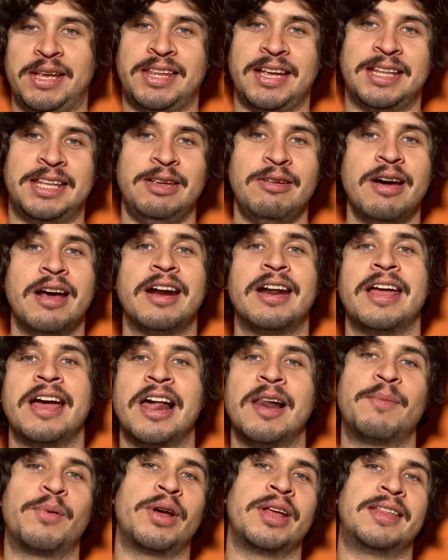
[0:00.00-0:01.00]
expectativa
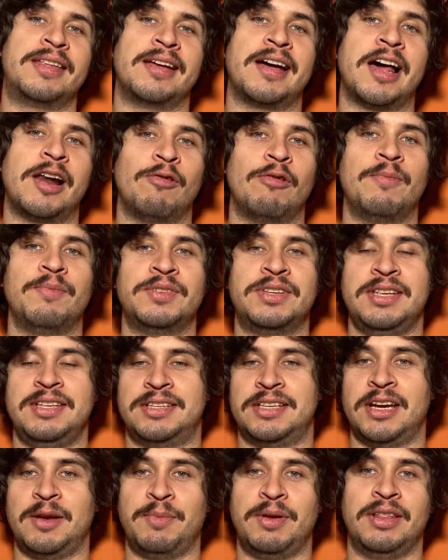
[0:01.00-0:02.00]
real por este álbum,
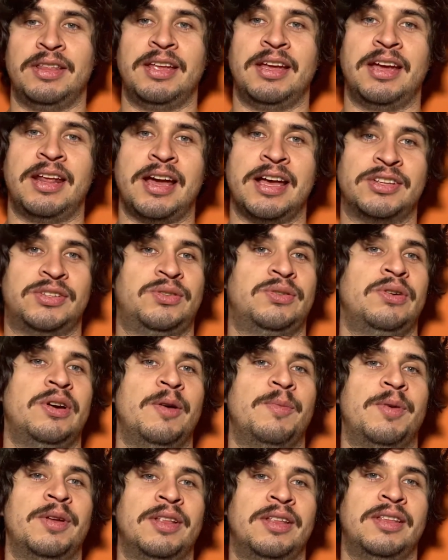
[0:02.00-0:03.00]
sinceramente, era
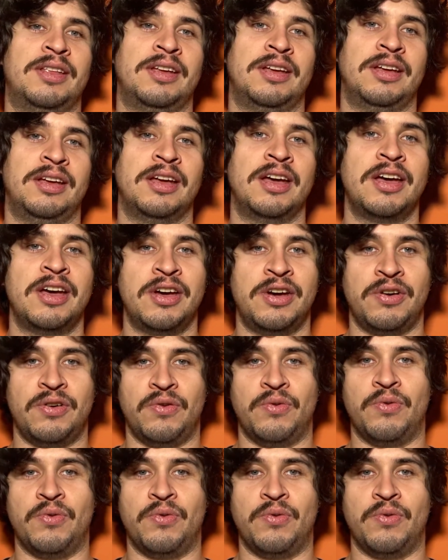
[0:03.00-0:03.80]
solamente